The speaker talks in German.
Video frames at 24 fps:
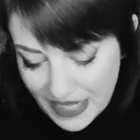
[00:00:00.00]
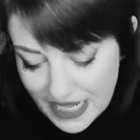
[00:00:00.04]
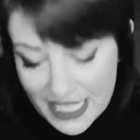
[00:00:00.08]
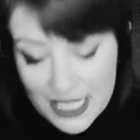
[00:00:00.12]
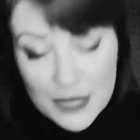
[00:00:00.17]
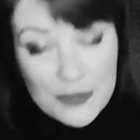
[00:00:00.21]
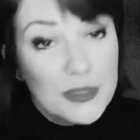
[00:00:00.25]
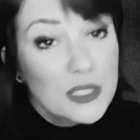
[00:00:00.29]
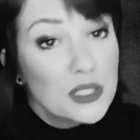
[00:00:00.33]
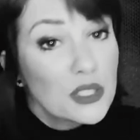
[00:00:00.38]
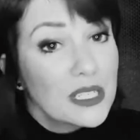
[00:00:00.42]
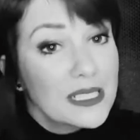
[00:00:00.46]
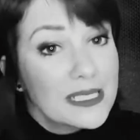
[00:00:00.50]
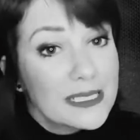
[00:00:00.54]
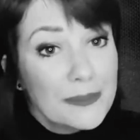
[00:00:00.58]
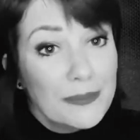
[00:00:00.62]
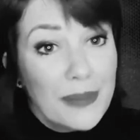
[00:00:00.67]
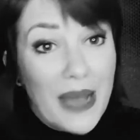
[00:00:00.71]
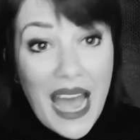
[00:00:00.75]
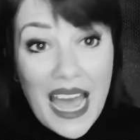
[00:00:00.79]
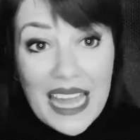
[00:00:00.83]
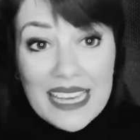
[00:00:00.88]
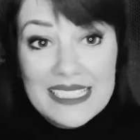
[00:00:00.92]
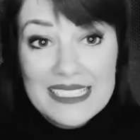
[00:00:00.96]
Ich bin trotzdem
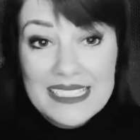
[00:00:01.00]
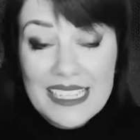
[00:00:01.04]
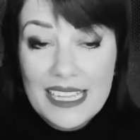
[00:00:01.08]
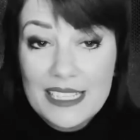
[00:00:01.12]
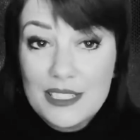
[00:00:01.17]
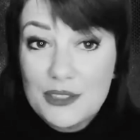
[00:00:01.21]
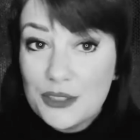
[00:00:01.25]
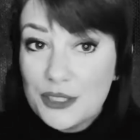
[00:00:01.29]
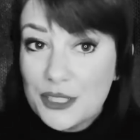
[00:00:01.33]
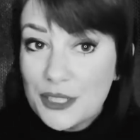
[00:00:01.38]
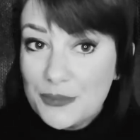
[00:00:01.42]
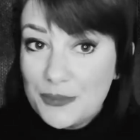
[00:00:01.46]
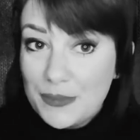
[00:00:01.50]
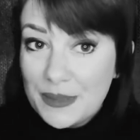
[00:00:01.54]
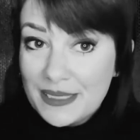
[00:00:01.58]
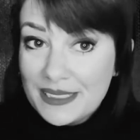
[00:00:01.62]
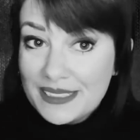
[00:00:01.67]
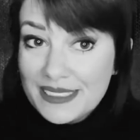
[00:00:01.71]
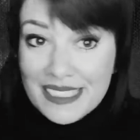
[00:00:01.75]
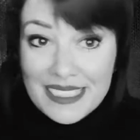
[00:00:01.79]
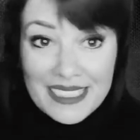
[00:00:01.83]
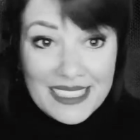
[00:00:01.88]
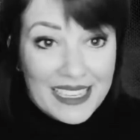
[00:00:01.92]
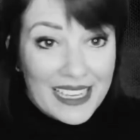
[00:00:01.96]
Patentant und ich
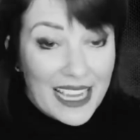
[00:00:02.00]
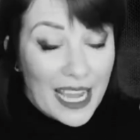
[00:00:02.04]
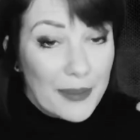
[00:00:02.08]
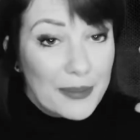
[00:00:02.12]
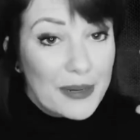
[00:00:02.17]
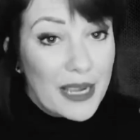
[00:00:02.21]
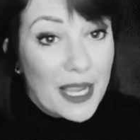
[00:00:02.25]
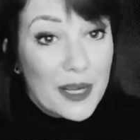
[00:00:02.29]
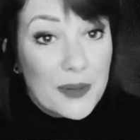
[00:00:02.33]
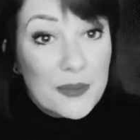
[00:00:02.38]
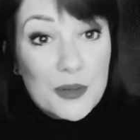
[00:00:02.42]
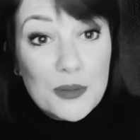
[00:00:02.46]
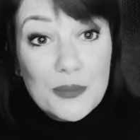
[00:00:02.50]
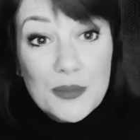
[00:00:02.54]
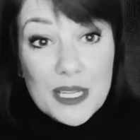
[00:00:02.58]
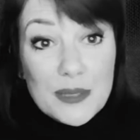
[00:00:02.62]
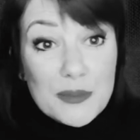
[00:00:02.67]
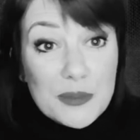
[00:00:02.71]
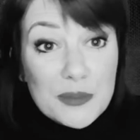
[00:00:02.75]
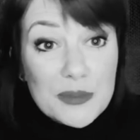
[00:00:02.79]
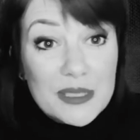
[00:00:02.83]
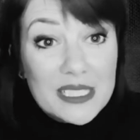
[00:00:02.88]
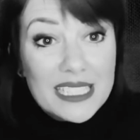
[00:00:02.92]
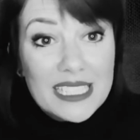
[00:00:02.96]
bin habe keine
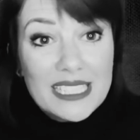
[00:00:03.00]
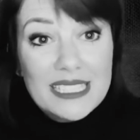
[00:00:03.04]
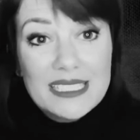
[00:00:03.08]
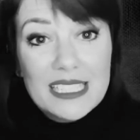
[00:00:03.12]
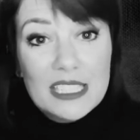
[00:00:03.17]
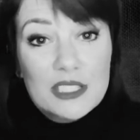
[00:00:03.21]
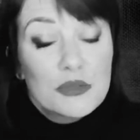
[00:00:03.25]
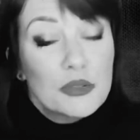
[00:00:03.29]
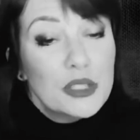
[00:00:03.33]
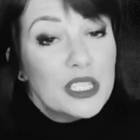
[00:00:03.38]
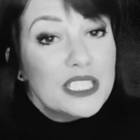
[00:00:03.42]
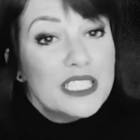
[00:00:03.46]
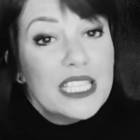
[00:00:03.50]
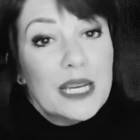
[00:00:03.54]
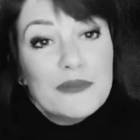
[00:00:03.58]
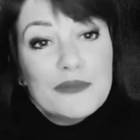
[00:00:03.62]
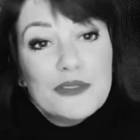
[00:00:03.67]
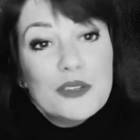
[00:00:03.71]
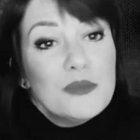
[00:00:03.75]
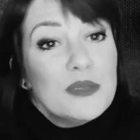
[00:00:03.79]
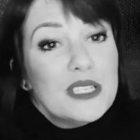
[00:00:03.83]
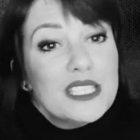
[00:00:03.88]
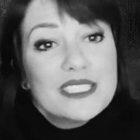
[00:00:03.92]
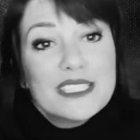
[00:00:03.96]
Probleme mit Kindern, nur ich habe
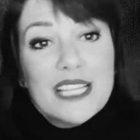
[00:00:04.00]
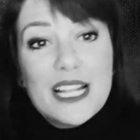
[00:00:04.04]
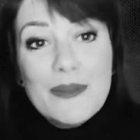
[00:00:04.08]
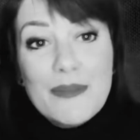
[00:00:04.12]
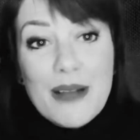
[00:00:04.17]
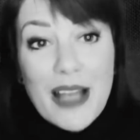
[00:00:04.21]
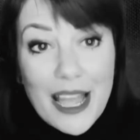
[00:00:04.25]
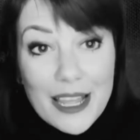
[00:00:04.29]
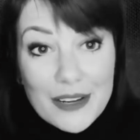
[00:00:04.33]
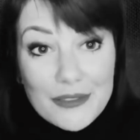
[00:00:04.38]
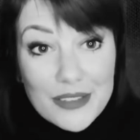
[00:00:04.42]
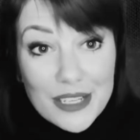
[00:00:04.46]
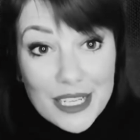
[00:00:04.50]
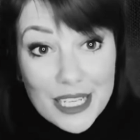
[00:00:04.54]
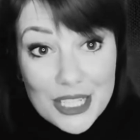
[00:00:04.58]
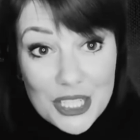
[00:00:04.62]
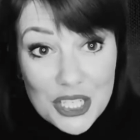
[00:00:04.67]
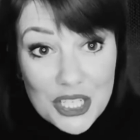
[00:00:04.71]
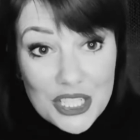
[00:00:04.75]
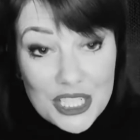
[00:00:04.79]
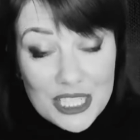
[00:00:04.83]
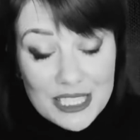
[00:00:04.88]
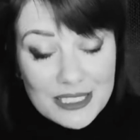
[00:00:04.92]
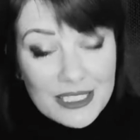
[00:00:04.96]
für mich selber einfach
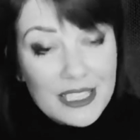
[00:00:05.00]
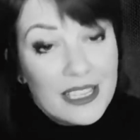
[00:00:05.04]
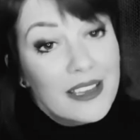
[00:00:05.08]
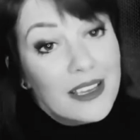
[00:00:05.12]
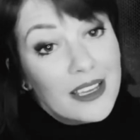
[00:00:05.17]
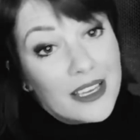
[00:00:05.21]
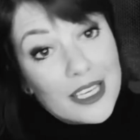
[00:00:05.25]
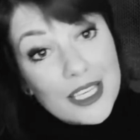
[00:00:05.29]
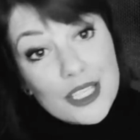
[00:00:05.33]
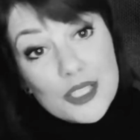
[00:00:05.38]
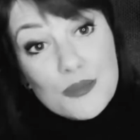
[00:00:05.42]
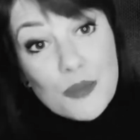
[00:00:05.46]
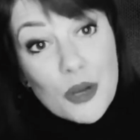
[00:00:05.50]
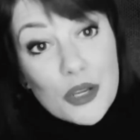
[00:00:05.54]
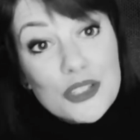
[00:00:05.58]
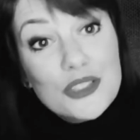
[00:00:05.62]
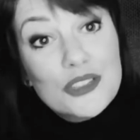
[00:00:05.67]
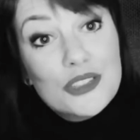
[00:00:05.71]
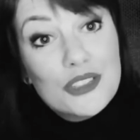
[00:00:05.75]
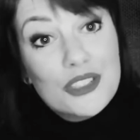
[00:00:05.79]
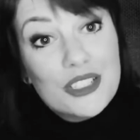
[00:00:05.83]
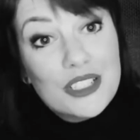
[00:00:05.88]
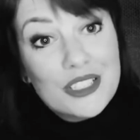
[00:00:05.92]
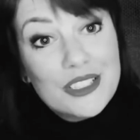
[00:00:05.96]
entschieden, ich
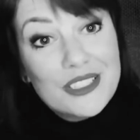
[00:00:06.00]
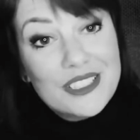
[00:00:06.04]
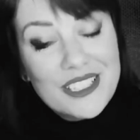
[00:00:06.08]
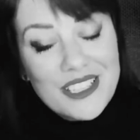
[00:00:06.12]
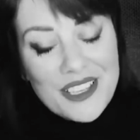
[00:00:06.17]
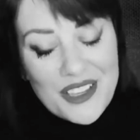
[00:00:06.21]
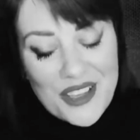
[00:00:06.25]
möchte nicht.